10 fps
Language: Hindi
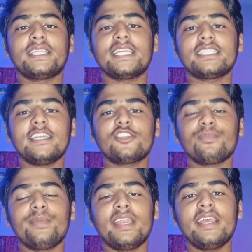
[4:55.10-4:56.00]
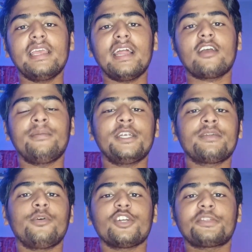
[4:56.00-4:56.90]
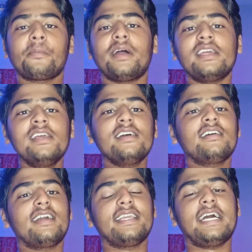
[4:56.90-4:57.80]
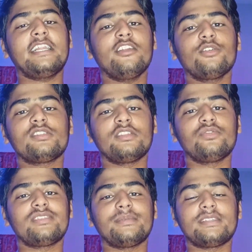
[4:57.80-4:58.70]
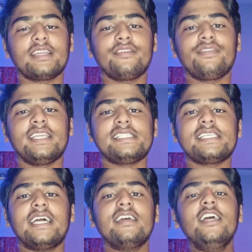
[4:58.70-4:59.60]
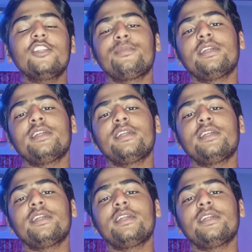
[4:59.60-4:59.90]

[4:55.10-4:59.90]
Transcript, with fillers: पता चले तुम मेरे यार कमेंट बॉक्स में भाई गाड़ी आने लगो संजू सैमसन के फैंस यार तो